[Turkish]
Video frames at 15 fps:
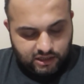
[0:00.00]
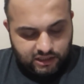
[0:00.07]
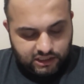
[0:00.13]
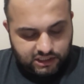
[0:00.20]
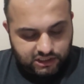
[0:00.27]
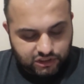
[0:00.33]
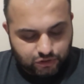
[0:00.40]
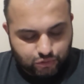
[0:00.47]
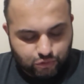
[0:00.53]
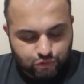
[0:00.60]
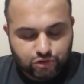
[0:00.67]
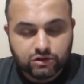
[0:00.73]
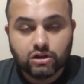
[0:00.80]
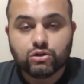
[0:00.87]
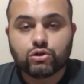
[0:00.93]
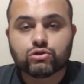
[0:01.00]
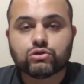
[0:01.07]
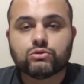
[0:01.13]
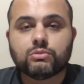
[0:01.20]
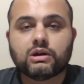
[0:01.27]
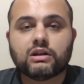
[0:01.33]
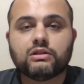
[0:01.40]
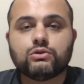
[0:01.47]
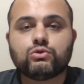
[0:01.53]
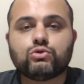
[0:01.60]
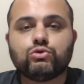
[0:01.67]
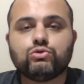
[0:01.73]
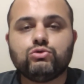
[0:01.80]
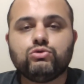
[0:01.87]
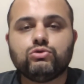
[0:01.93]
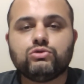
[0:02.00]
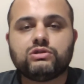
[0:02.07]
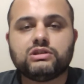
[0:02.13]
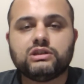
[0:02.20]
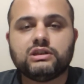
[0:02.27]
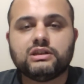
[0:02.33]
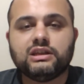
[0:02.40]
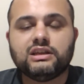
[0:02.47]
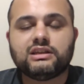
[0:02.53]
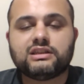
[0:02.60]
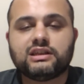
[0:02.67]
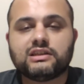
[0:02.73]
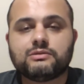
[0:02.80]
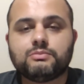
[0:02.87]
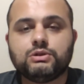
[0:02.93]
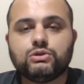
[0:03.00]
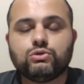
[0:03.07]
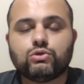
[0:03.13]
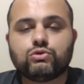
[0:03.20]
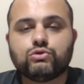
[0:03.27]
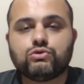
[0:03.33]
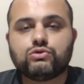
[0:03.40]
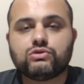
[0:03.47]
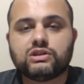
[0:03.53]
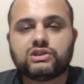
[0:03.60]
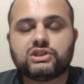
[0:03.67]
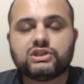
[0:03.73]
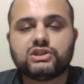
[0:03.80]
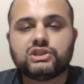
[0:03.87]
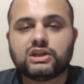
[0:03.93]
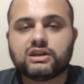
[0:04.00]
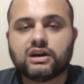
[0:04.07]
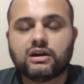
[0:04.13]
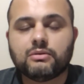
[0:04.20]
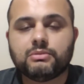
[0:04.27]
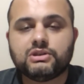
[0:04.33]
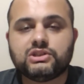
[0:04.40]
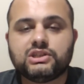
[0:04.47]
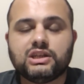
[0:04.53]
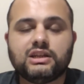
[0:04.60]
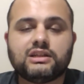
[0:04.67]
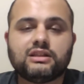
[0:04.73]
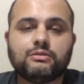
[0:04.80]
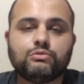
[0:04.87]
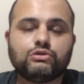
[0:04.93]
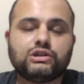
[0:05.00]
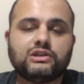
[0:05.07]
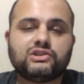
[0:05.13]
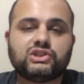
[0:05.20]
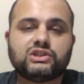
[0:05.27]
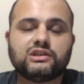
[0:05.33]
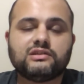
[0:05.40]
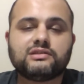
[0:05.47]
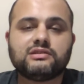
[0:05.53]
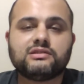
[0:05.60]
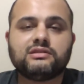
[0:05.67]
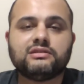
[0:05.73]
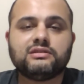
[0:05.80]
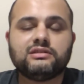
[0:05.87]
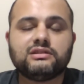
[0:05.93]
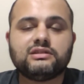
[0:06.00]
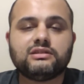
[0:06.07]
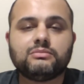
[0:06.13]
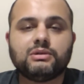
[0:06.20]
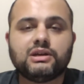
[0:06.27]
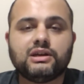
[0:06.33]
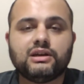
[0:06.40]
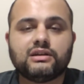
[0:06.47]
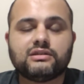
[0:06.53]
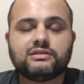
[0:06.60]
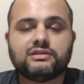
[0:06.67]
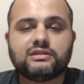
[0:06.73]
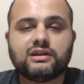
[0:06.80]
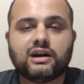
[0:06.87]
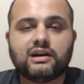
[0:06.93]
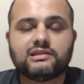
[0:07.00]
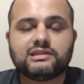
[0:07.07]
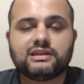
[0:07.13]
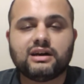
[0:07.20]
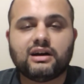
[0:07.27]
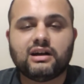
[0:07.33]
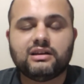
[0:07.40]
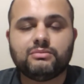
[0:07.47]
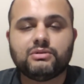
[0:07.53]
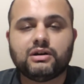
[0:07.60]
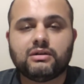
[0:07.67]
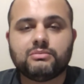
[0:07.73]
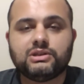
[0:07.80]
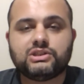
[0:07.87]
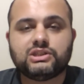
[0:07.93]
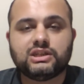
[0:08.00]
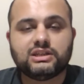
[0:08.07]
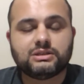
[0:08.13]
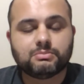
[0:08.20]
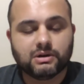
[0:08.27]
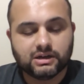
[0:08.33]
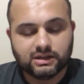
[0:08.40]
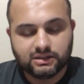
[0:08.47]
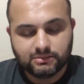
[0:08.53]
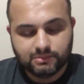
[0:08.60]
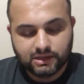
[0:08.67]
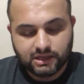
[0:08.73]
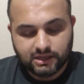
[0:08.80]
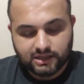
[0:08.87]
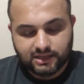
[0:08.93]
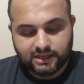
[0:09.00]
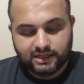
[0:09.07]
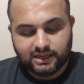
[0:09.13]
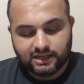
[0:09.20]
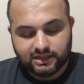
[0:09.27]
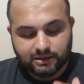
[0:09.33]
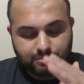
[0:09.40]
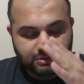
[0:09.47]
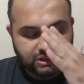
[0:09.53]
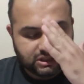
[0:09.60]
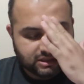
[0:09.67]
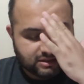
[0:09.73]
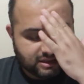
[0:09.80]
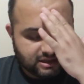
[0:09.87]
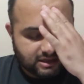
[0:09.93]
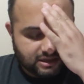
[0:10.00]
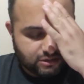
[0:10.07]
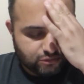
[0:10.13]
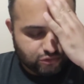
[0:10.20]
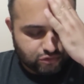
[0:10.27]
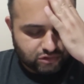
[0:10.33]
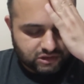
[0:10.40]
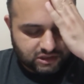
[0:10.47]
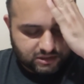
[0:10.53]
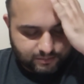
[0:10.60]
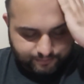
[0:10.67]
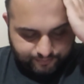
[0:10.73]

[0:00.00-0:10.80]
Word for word: İkinci koşuda 4 numaralı Kuddusi ilk kez 1900'e çıkacak Ahmet Çelik de bu kez şanssızlığını kırmaya yakındır. Gazi galibi Ahmet Çelik bakalım neler yapacak değerli dostlar.